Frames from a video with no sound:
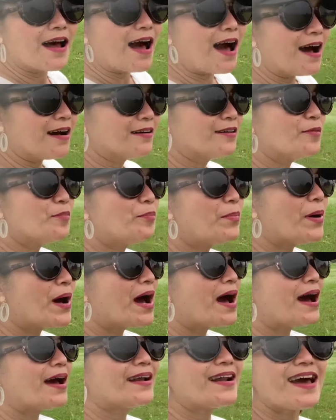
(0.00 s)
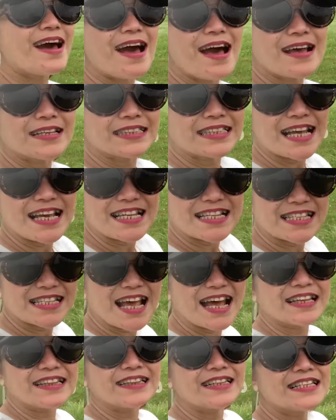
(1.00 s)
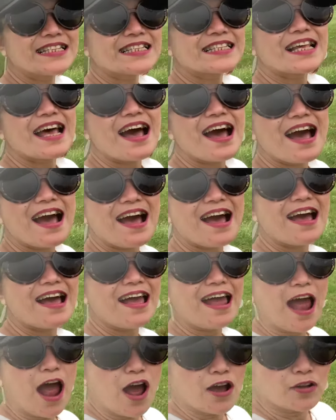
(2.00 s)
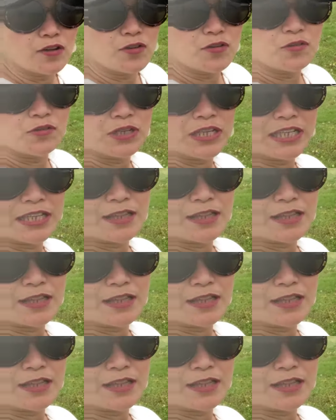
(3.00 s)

ang para sa isa't isa Ngunit